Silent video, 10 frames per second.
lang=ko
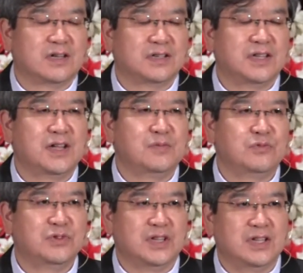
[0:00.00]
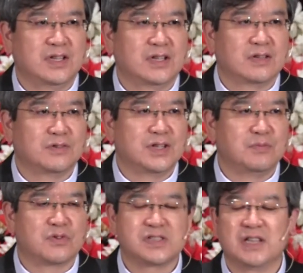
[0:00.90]
D.L. 어, 무디 우리
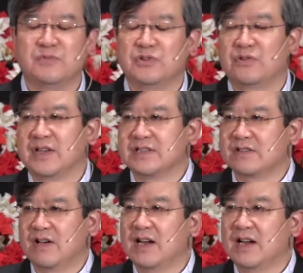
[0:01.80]
목사님을 통해서